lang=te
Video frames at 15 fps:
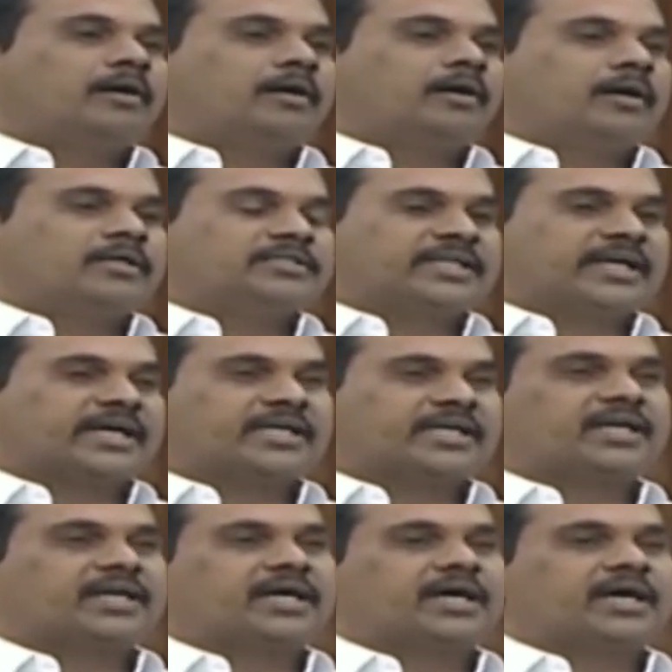జగనన్న
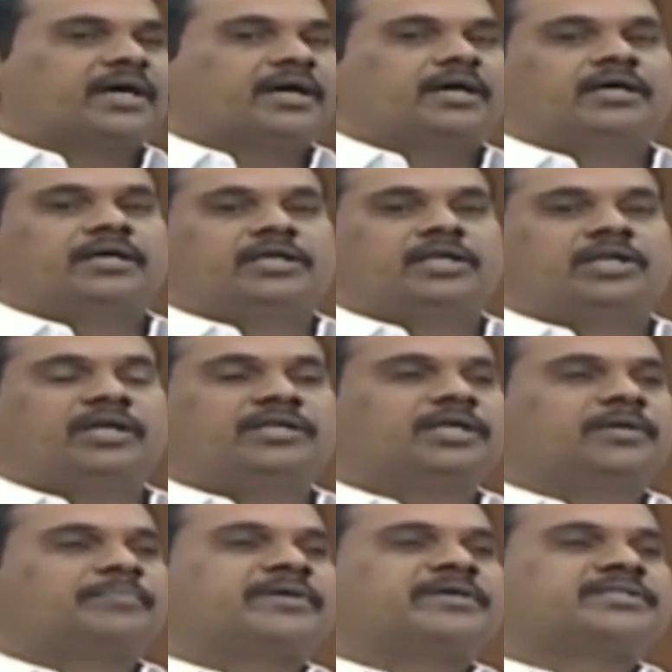ఇల్లు అని
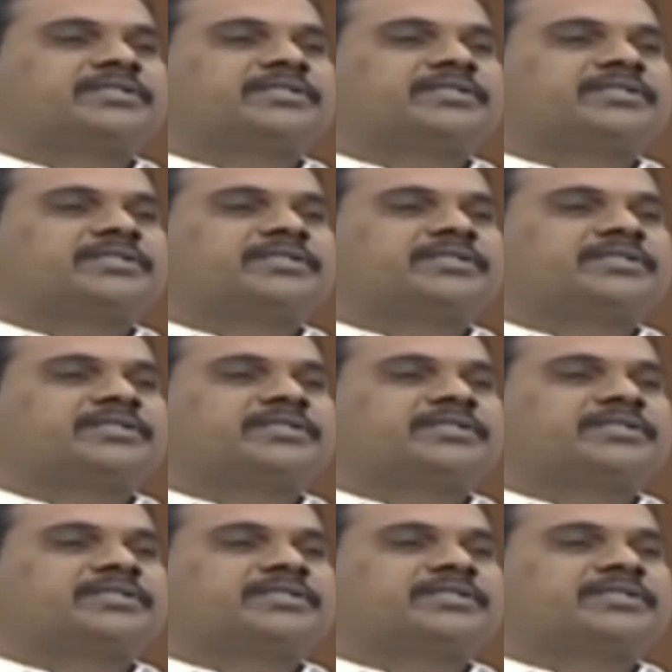చెప్పేసి